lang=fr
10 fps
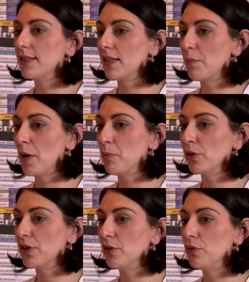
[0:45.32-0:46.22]
ça m'a
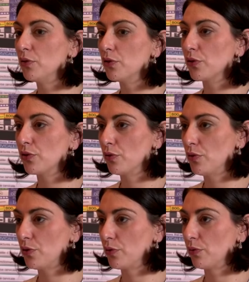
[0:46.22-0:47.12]
apporté une autre
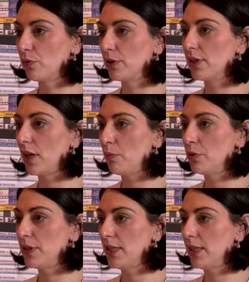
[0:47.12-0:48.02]
solution
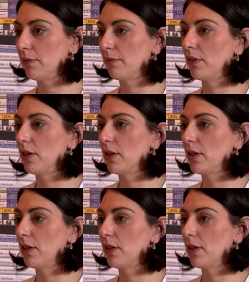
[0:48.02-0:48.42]
thérapeutique.